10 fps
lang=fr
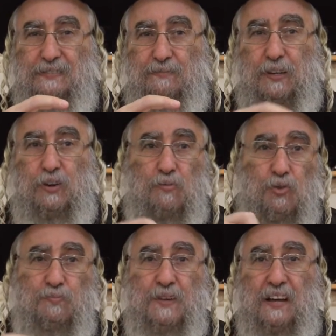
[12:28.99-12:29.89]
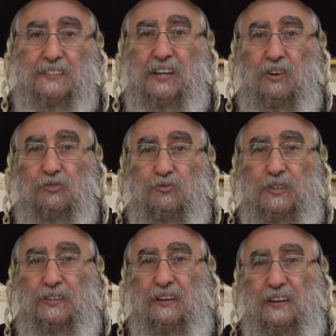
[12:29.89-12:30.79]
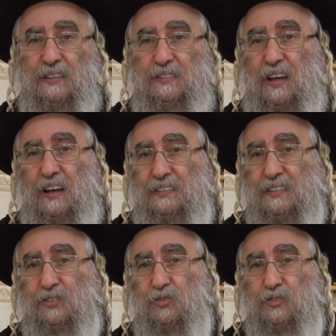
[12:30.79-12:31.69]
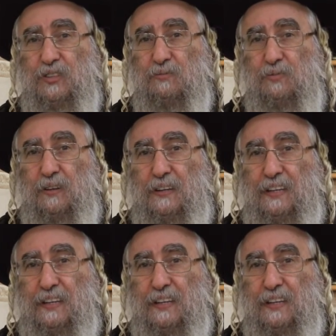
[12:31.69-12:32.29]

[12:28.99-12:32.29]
mais comme le bien qui en lui, il sera indestructible,